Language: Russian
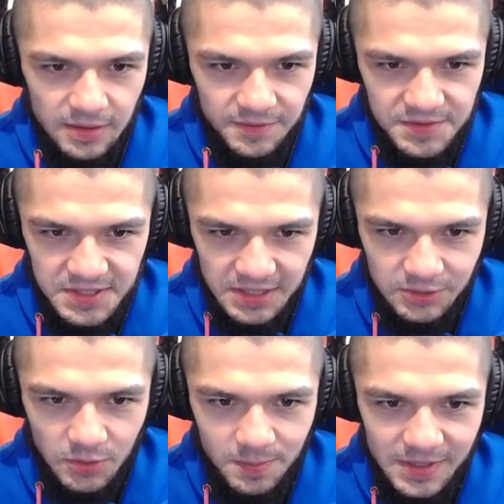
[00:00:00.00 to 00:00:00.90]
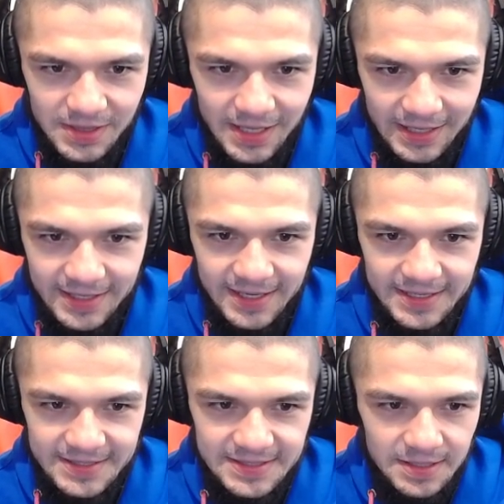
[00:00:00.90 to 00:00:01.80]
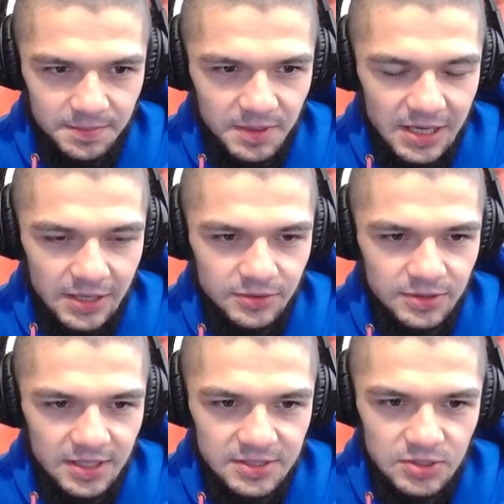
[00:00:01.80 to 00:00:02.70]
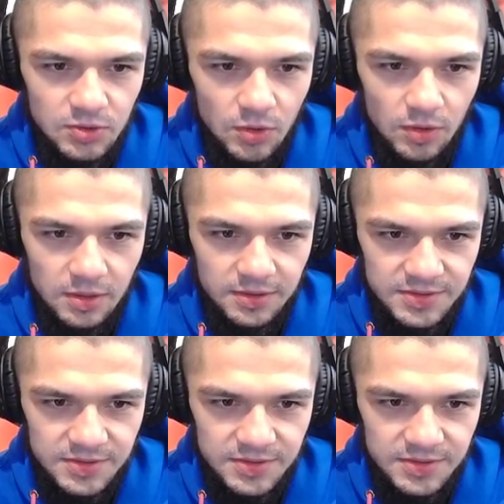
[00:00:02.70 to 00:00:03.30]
Все, кто был на КС, забирают на 40.